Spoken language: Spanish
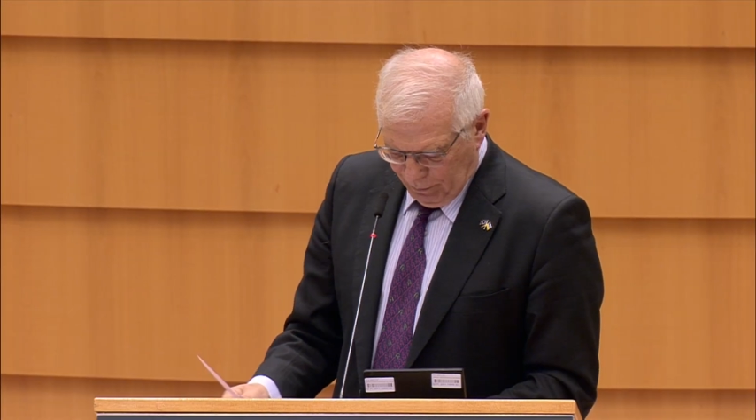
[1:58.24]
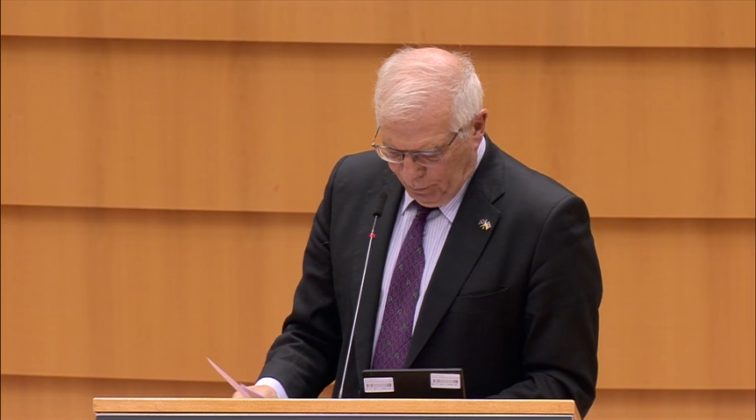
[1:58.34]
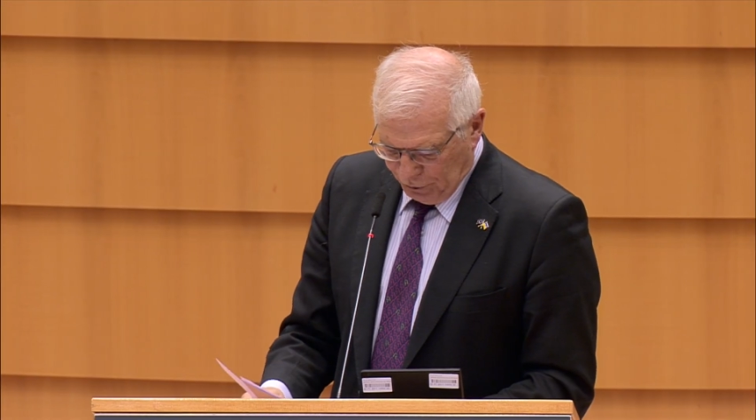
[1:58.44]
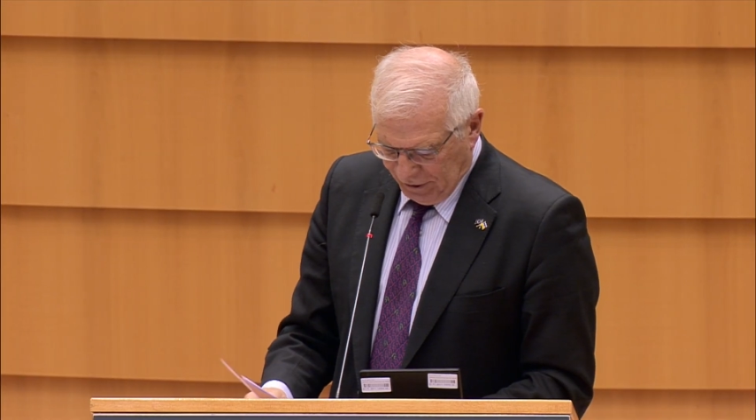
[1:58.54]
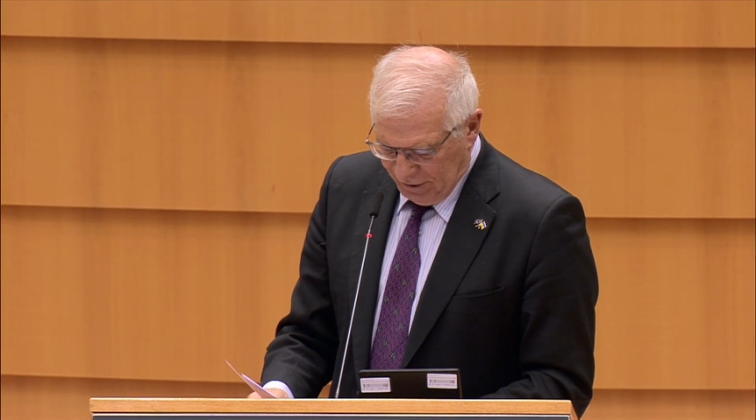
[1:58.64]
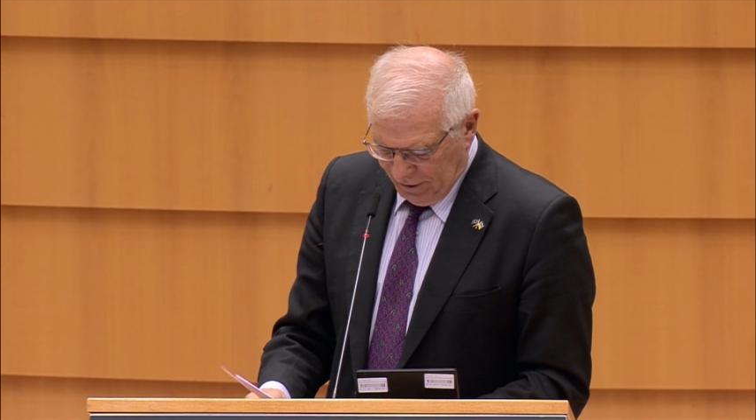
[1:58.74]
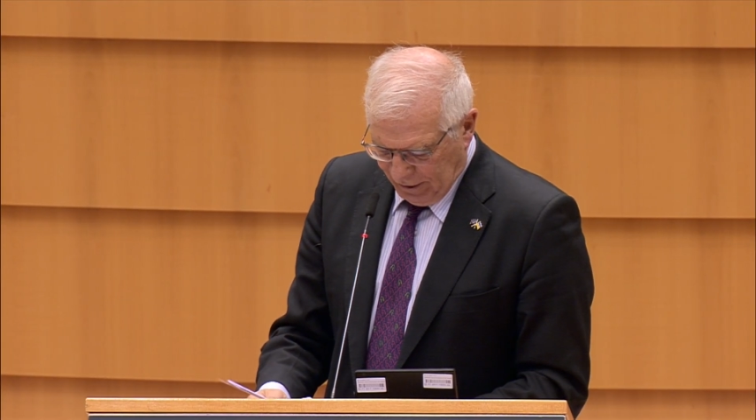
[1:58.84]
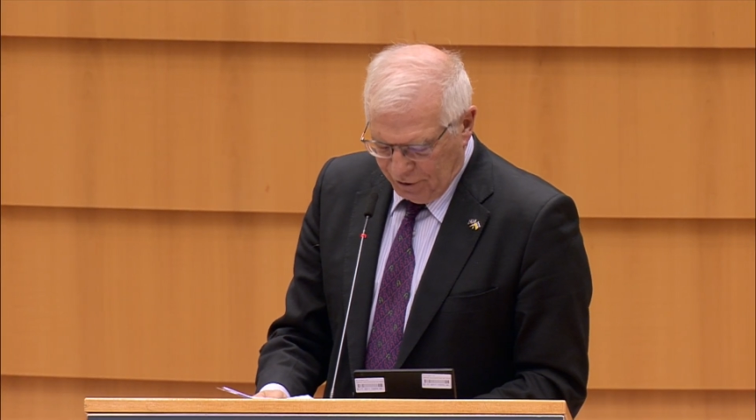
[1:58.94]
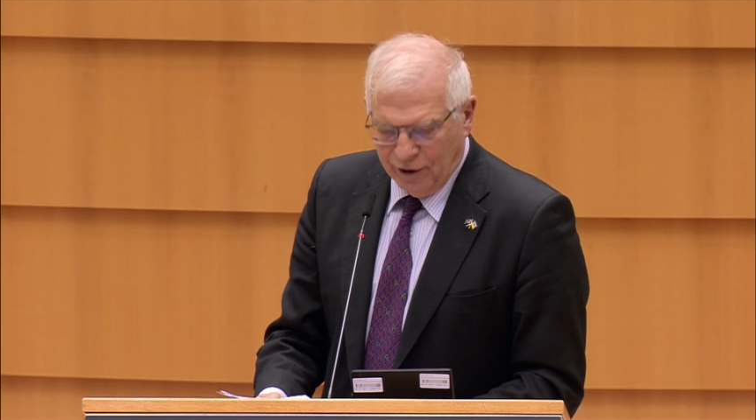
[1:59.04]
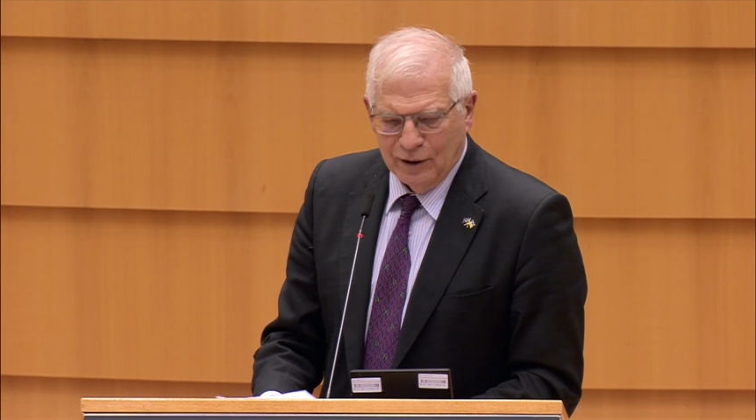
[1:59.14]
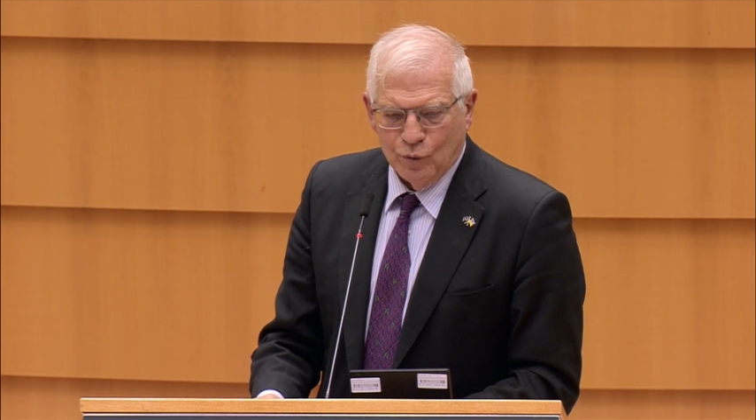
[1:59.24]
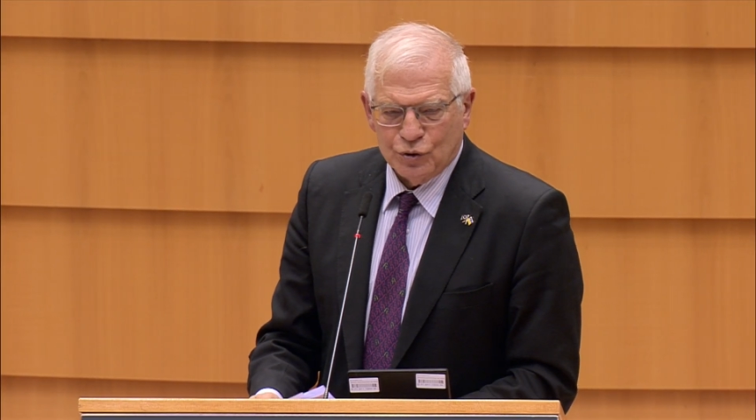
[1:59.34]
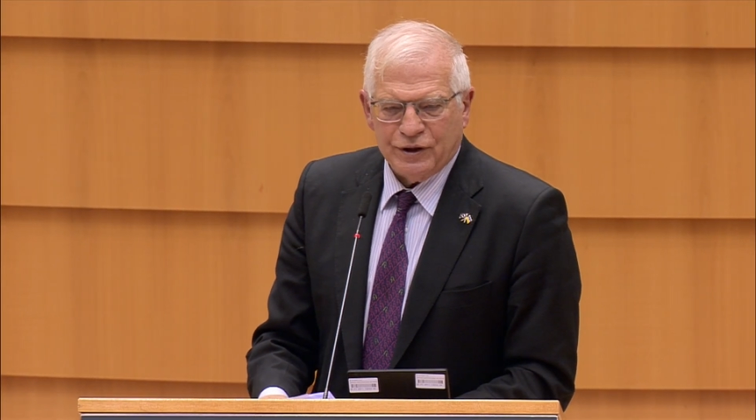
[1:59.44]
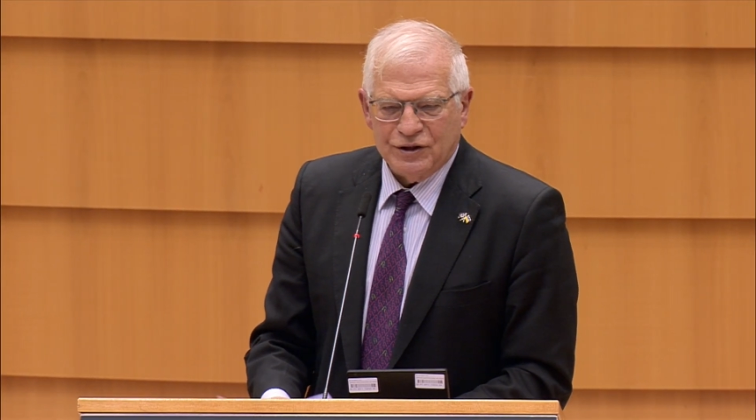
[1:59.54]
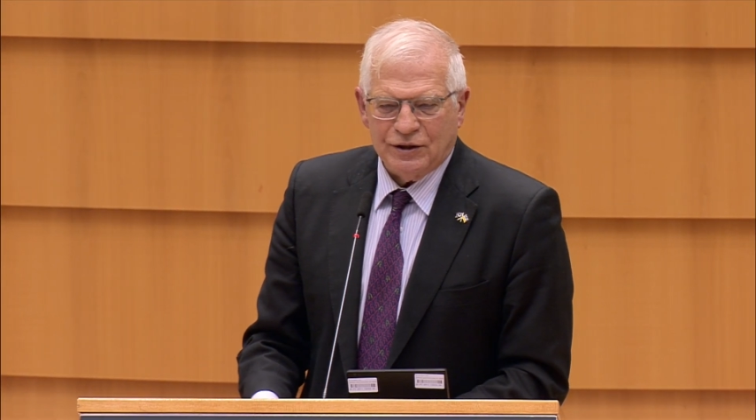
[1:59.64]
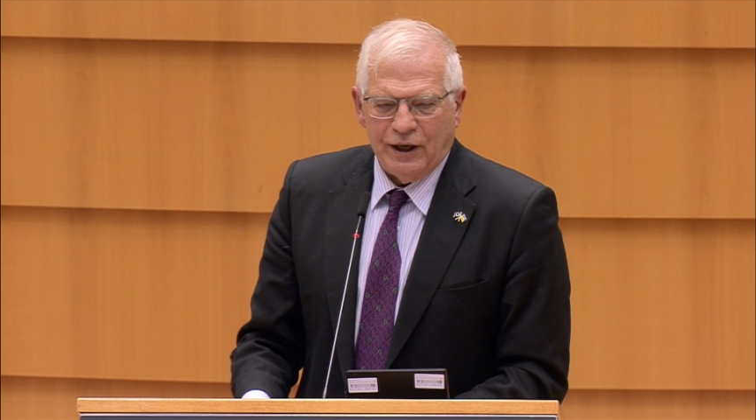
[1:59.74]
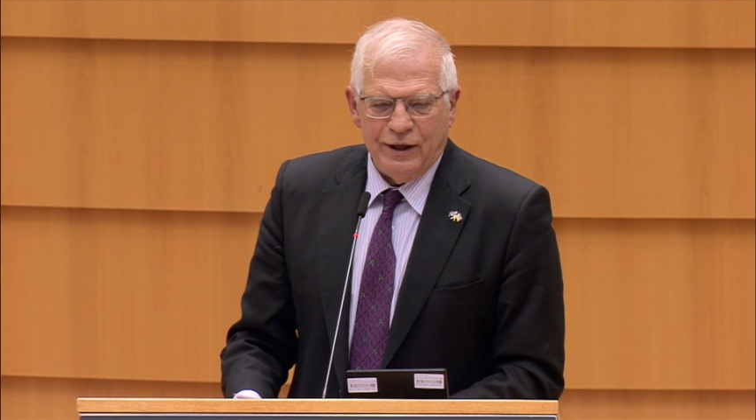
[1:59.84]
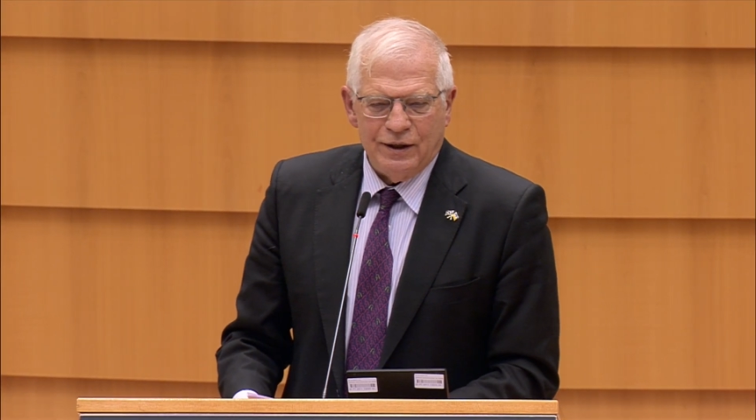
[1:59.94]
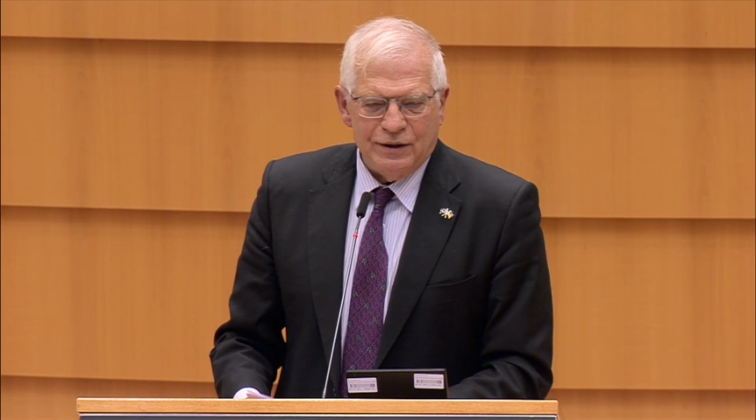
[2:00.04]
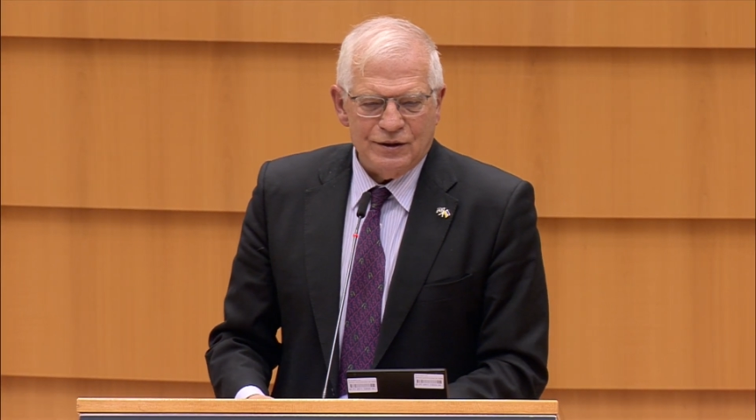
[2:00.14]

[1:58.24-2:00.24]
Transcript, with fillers: más importante que tenemos que extraer